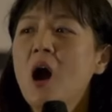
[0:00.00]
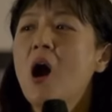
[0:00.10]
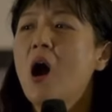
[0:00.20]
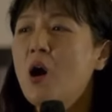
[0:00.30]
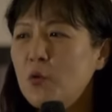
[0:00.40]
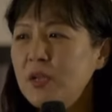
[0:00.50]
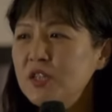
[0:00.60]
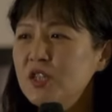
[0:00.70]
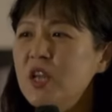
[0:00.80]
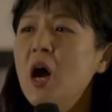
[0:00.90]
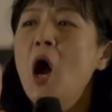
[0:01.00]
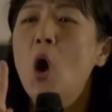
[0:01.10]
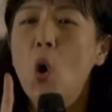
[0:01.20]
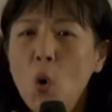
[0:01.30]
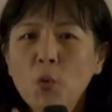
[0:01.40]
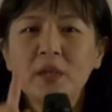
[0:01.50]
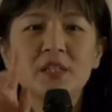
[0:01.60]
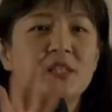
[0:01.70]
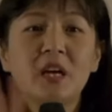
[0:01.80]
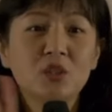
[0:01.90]
오렌지냐,
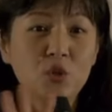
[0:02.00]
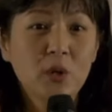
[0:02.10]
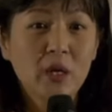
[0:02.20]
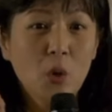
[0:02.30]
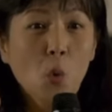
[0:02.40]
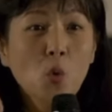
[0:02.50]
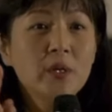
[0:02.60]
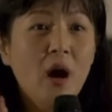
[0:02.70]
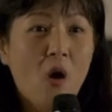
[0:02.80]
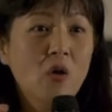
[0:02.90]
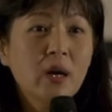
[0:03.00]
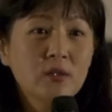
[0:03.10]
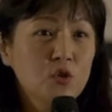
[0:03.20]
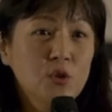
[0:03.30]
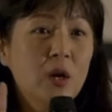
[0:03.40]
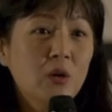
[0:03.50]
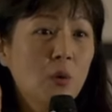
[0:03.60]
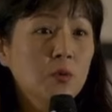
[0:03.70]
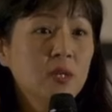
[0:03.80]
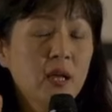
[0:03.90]
오렌지냐가 중요한 게 오냐, 어가 중요한
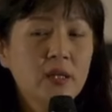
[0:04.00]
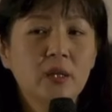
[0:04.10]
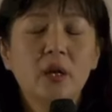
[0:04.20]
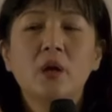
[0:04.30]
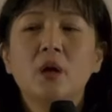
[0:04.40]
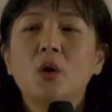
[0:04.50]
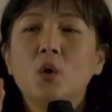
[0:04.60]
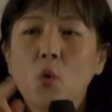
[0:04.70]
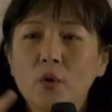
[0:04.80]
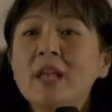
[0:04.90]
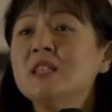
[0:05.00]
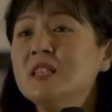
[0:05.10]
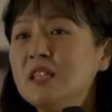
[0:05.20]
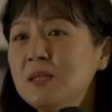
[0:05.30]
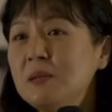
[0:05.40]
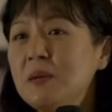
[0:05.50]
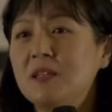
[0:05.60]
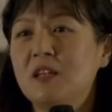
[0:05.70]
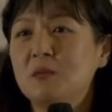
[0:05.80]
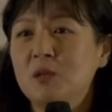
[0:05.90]
거보단 오렌지만
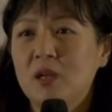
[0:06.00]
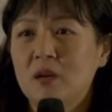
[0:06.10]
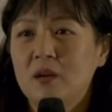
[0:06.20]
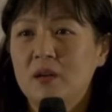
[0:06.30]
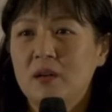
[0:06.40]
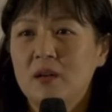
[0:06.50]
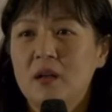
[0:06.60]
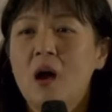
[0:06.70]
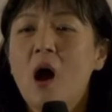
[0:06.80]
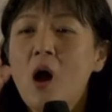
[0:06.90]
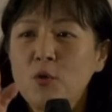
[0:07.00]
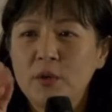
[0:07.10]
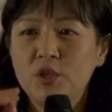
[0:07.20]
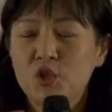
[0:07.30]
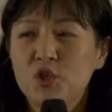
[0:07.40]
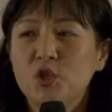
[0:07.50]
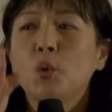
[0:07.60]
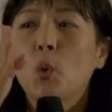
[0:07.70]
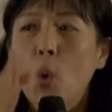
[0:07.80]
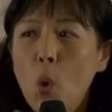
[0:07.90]
아니면 돼요. orange,
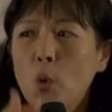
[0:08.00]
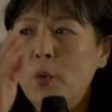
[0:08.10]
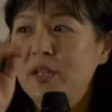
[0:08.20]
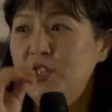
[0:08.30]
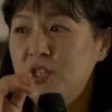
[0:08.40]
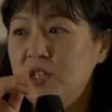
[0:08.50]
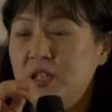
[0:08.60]
orange,